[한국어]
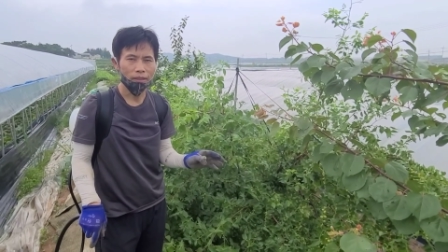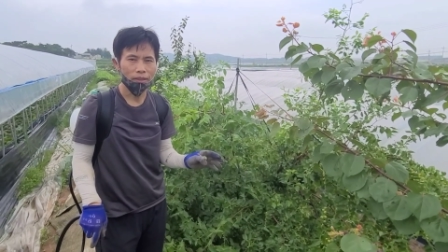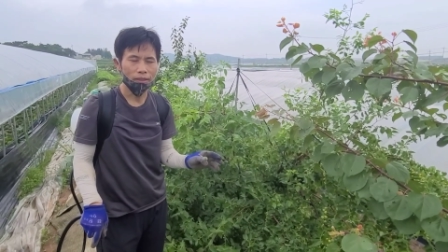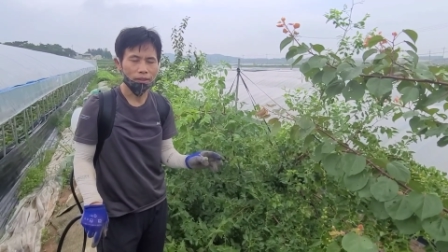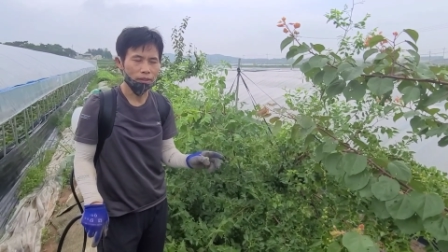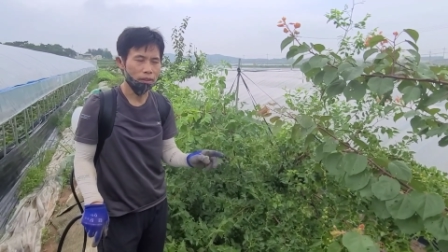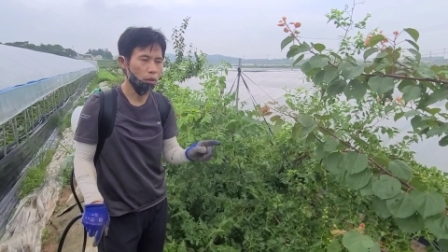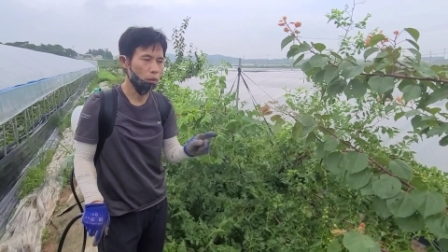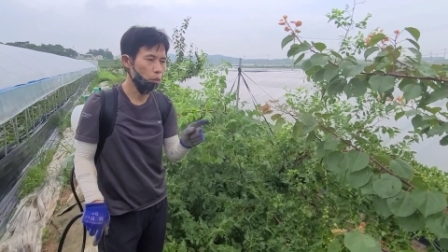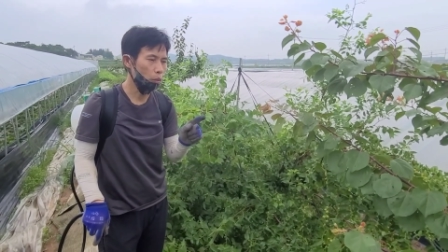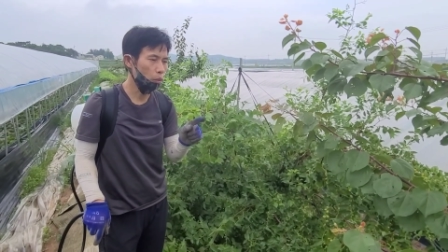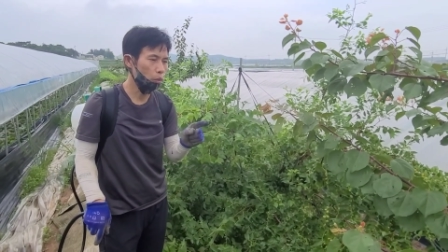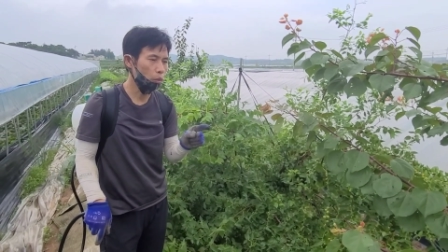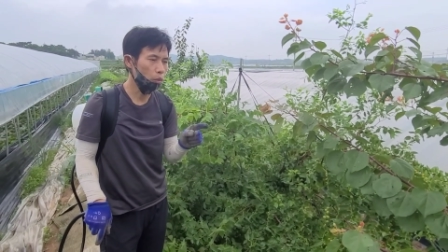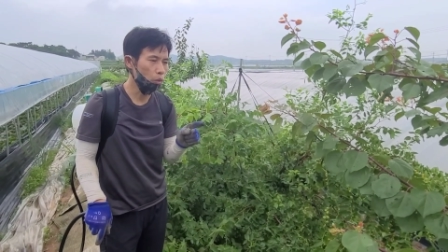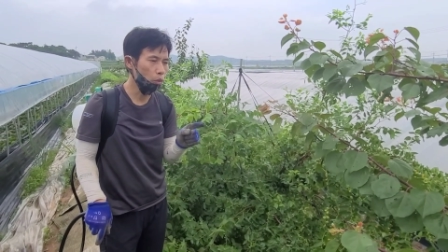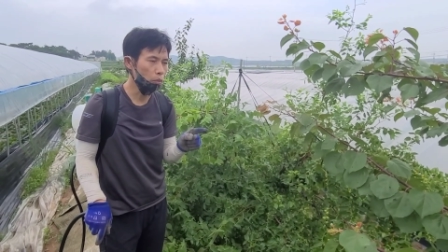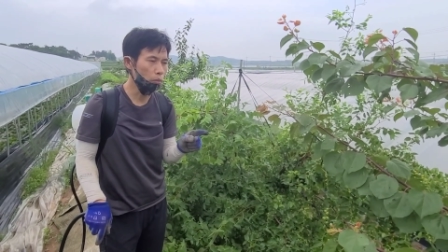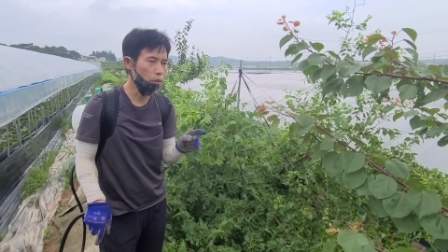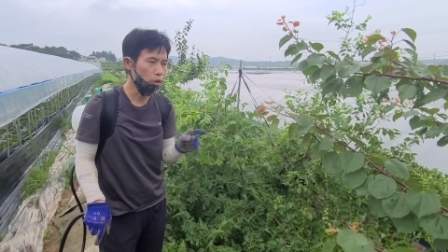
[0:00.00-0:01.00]
그러니까 그거
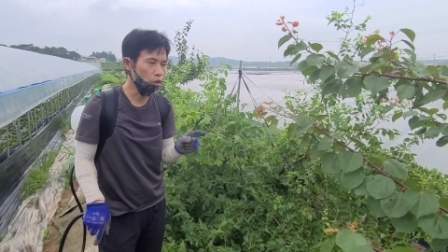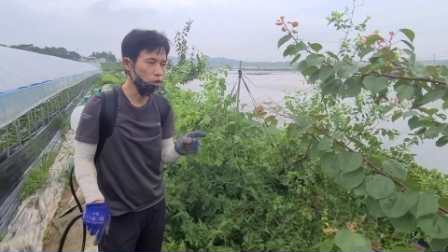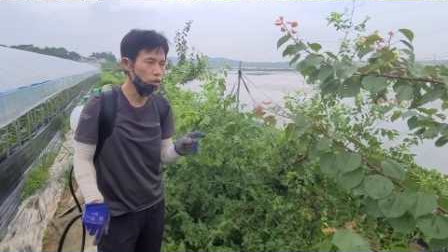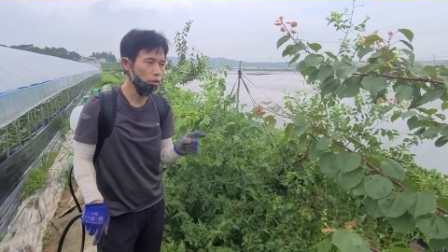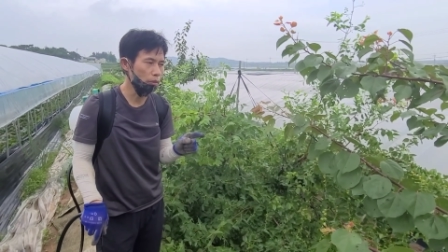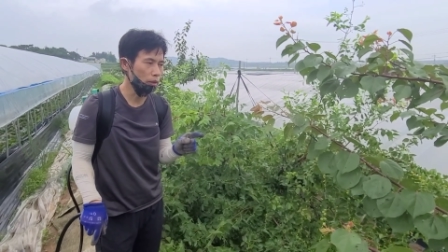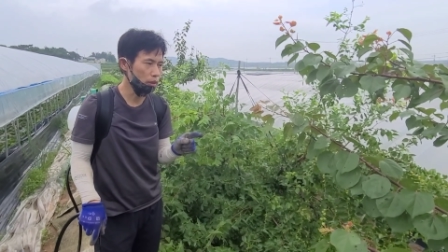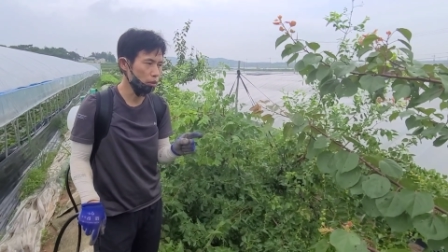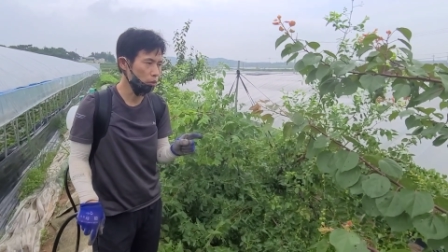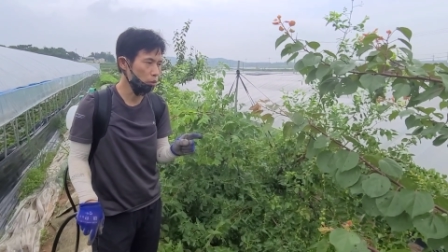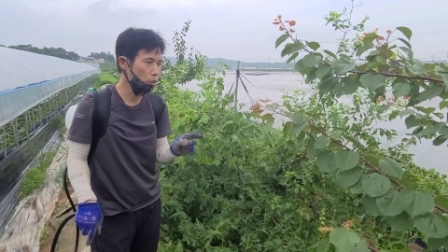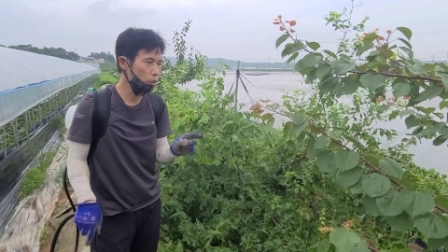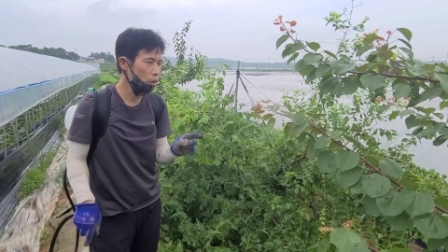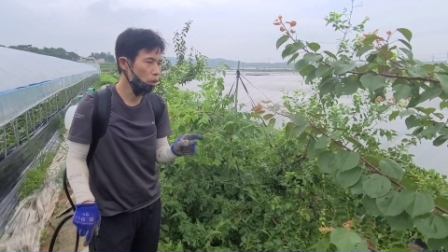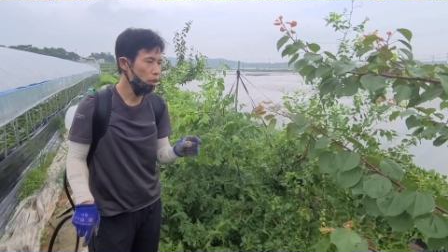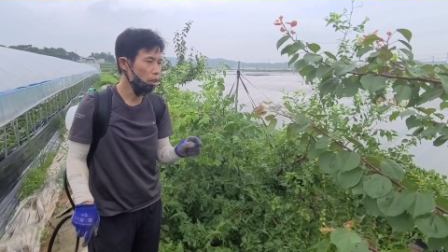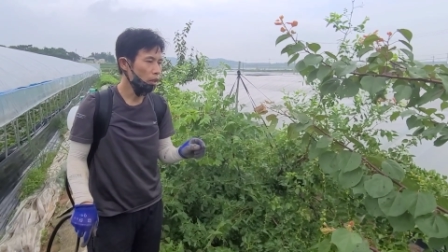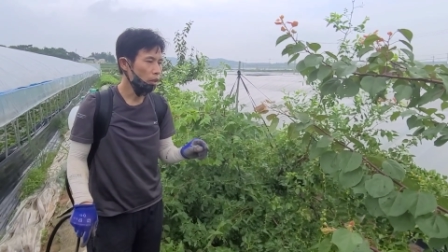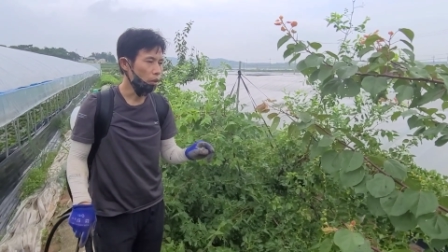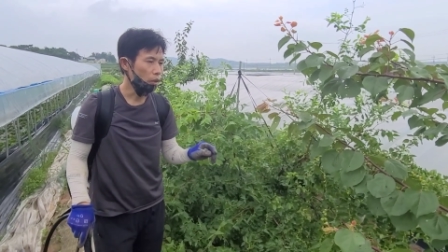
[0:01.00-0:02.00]
꼭 명심하시고
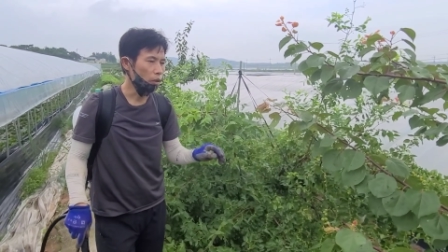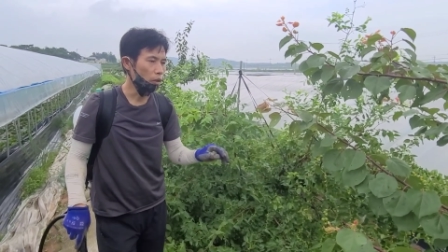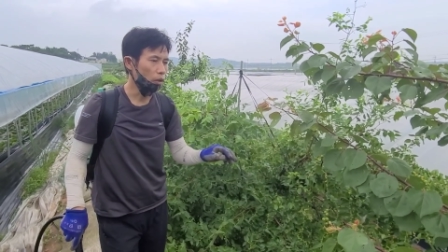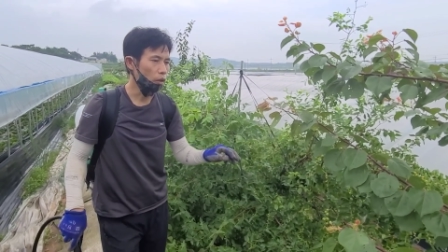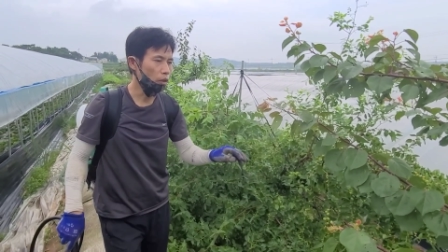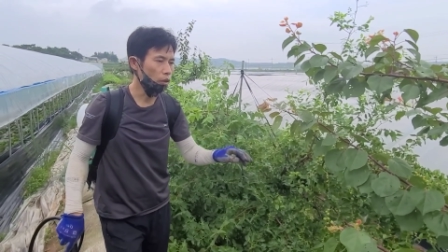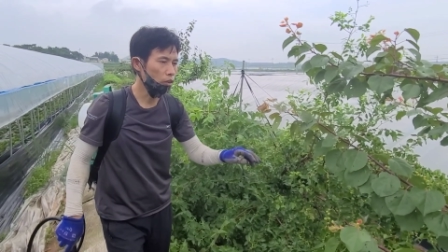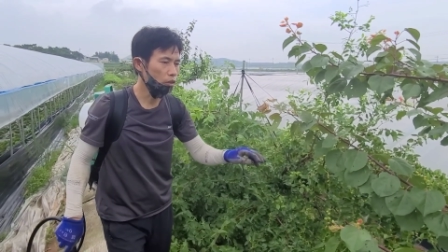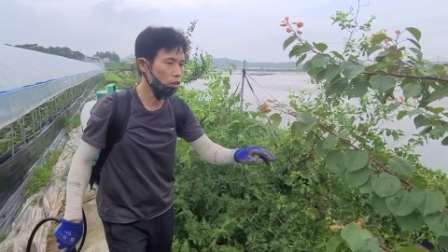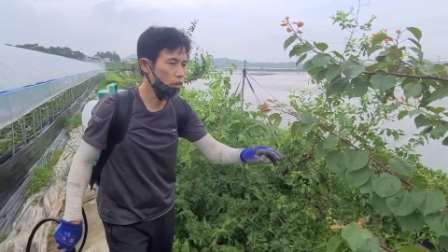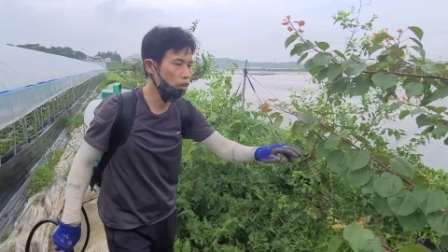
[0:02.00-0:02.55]
어,